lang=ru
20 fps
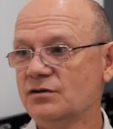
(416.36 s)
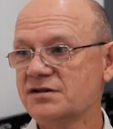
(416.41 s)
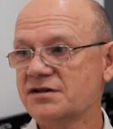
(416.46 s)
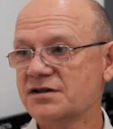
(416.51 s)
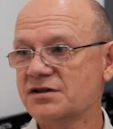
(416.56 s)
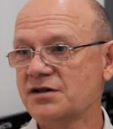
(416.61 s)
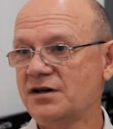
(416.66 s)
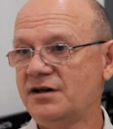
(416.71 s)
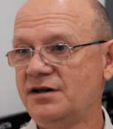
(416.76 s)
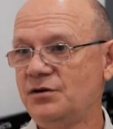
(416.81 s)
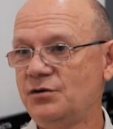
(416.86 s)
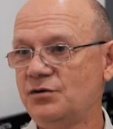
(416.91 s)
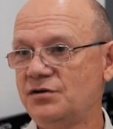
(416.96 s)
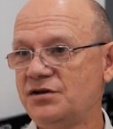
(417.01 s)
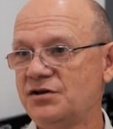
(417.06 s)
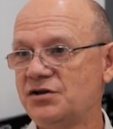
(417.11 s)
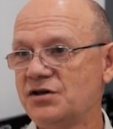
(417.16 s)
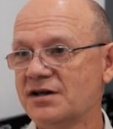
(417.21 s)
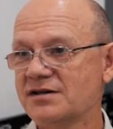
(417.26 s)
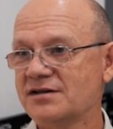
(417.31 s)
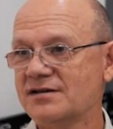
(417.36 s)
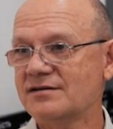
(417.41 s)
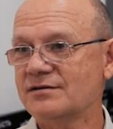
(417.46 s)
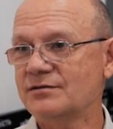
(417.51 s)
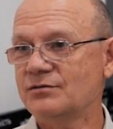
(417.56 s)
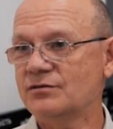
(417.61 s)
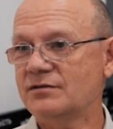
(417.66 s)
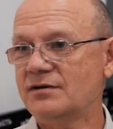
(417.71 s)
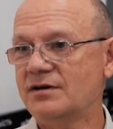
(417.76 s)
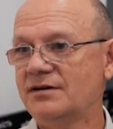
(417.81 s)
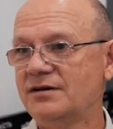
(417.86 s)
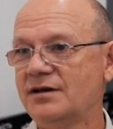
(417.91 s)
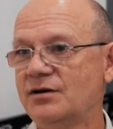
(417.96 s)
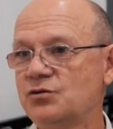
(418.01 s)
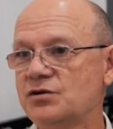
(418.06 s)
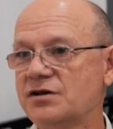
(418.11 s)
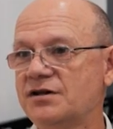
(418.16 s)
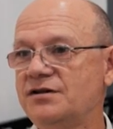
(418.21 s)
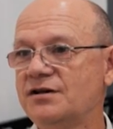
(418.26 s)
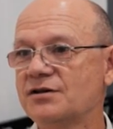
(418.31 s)
к сожалению, сейчас она
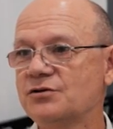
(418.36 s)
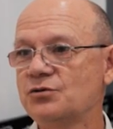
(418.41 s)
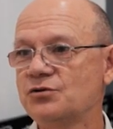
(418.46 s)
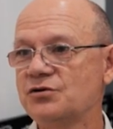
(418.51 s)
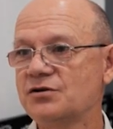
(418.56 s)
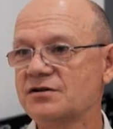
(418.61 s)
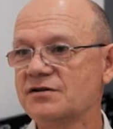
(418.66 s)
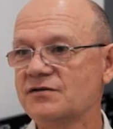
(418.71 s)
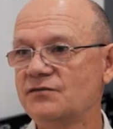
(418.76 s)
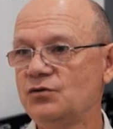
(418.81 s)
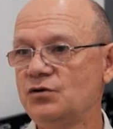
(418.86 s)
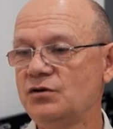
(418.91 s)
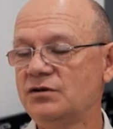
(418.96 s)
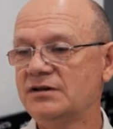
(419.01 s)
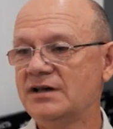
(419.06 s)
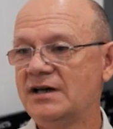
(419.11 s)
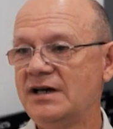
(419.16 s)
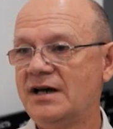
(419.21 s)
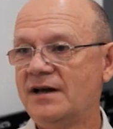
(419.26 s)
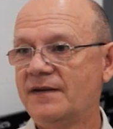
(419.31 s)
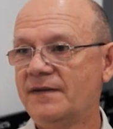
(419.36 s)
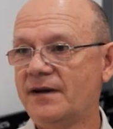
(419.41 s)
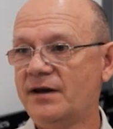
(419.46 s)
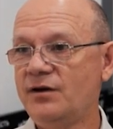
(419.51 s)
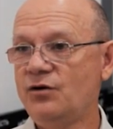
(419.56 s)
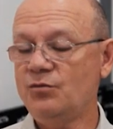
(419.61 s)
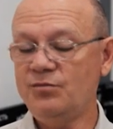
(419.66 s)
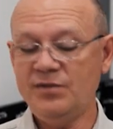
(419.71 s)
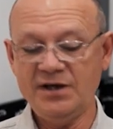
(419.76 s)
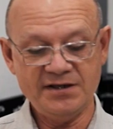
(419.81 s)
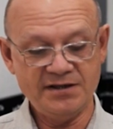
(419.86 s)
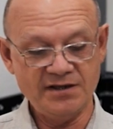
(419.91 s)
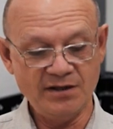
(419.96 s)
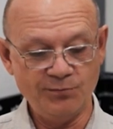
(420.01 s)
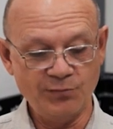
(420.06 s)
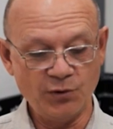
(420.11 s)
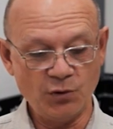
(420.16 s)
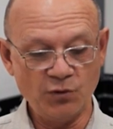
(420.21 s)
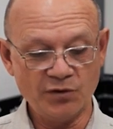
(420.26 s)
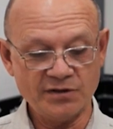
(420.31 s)
уже не существует. На ее месте
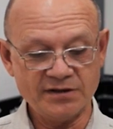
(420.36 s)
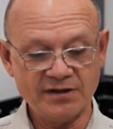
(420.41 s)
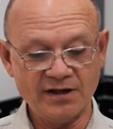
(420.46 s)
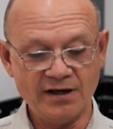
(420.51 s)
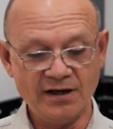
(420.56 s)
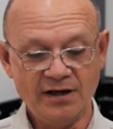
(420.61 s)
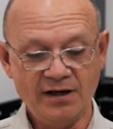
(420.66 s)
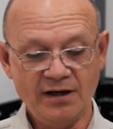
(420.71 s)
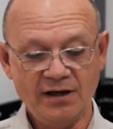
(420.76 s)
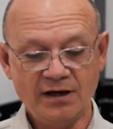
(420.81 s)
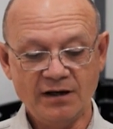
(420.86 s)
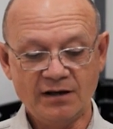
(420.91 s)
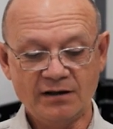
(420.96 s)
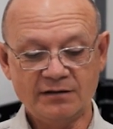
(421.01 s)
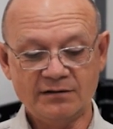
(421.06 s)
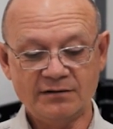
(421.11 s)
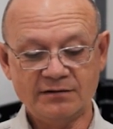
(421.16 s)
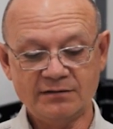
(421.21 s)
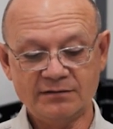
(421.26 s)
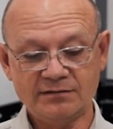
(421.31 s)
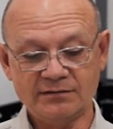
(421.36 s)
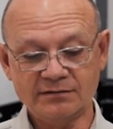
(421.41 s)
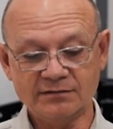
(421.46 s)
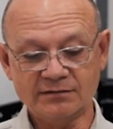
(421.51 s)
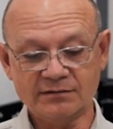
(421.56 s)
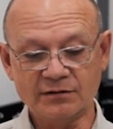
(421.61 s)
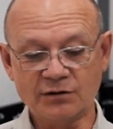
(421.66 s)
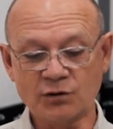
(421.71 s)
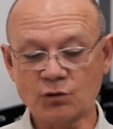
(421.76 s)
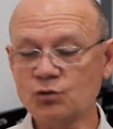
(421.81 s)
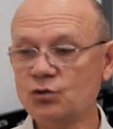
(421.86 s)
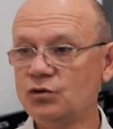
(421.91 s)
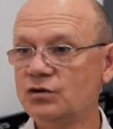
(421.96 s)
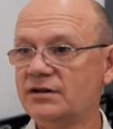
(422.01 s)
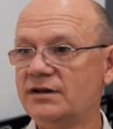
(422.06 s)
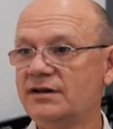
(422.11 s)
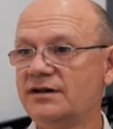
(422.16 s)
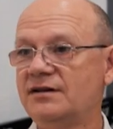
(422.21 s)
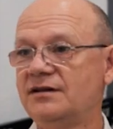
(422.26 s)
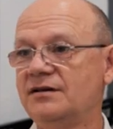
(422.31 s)
просто э,
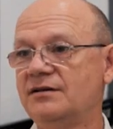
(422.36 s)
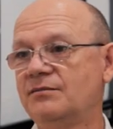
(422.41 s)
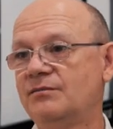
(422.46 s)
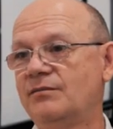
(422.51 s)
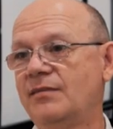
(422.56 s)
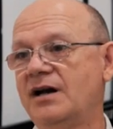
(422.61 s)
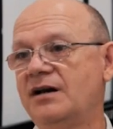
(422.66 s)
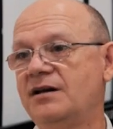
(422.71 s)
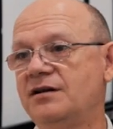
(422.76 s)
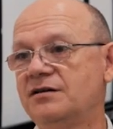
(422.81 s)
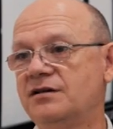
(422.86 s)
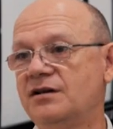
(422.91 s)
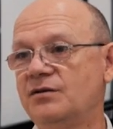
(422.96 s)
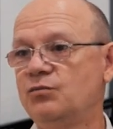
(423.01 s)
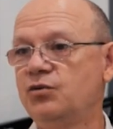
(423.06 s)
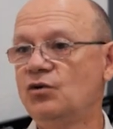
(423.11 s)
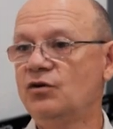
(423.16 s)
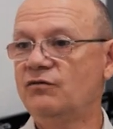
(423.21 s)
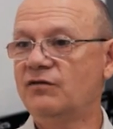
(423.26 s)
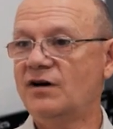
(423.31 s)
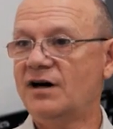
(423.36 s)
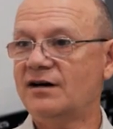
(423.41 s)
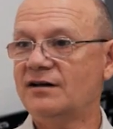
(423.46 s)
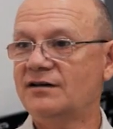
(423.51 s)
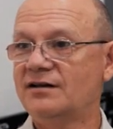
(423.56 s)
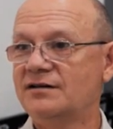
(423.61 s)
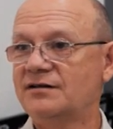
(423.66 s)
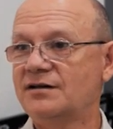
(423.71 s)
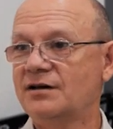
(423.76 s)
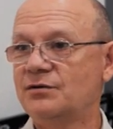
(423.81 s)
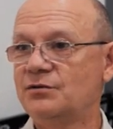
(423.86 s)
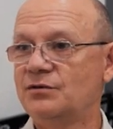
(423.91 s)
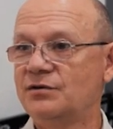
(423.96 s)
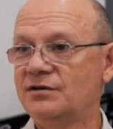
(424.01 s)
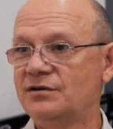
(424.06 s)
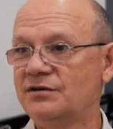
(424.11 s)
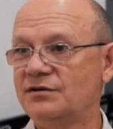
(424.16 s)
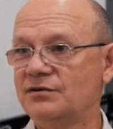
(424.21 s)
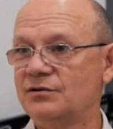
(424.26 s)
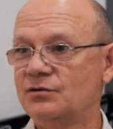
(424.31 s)
круглый маленький бульварный такой